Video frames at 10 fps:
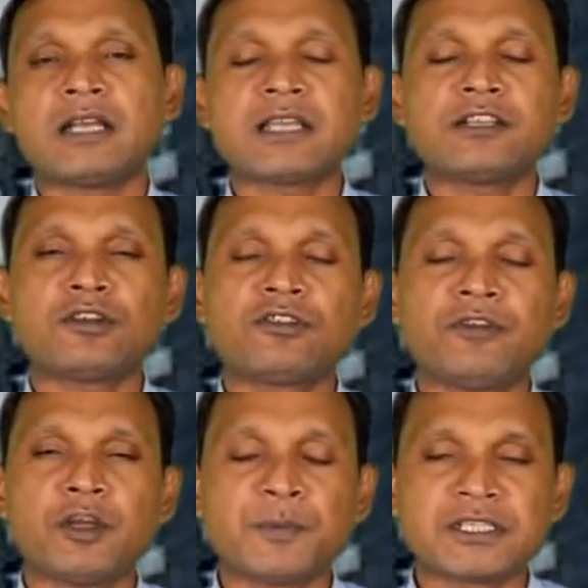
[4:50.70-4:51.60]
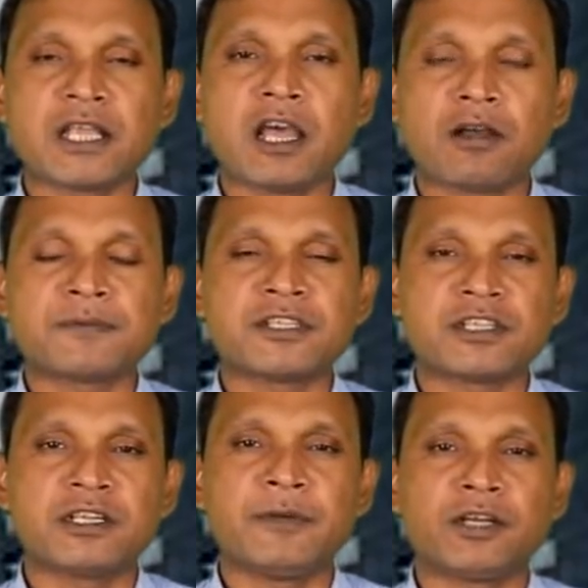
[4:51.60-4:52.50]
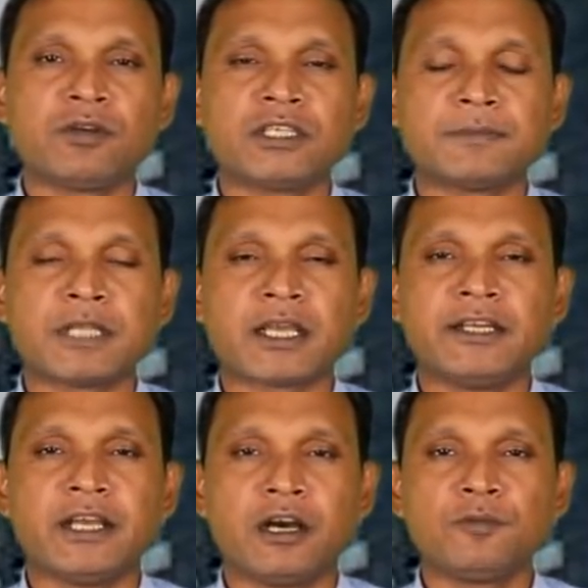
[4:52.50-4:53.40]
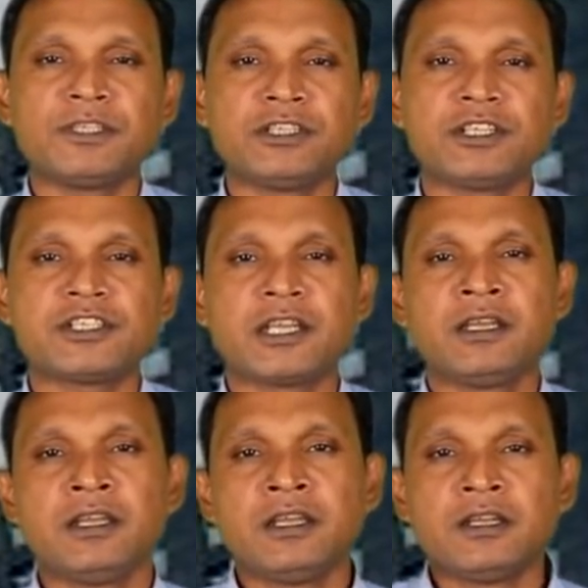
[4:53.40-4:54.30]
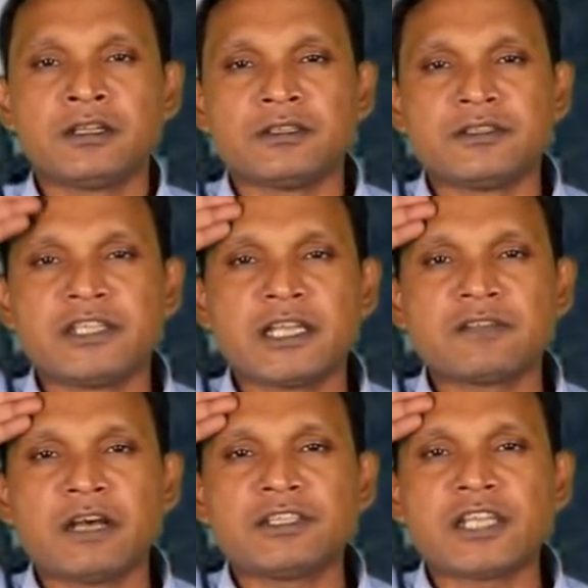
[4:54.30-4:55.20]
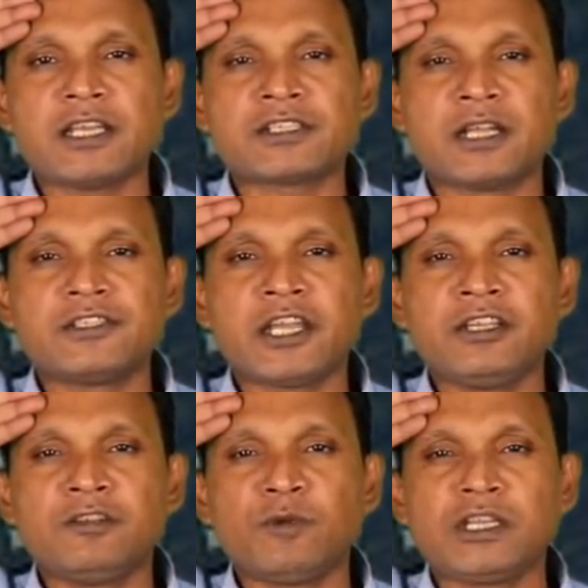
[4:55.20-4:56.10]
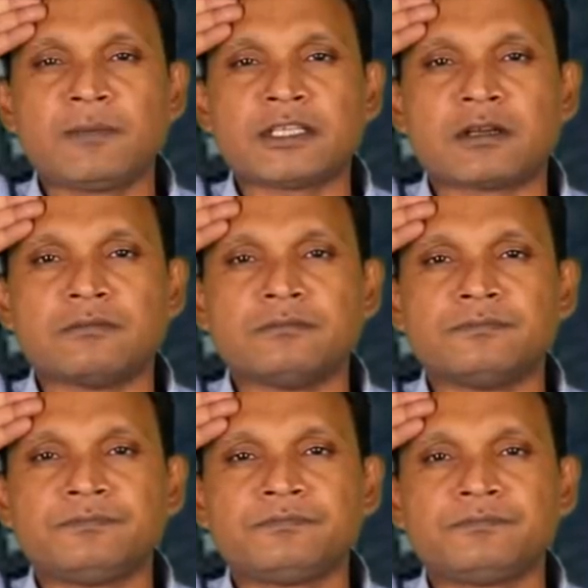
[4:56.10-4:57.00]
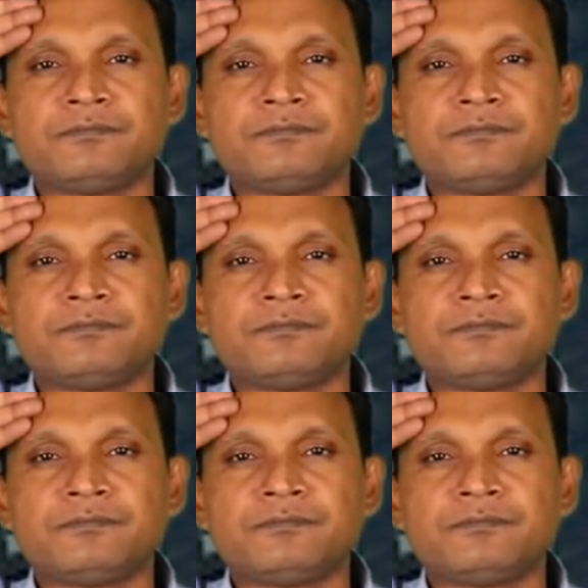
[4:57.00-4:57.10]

आशा है दोस्तों वीडियो पसंद आएगा आपसे शीघ्र भेंट होगी तब तक के लिए अनुमति दीजिए जय जवान जय किसान जय हिंद वंदे मातरम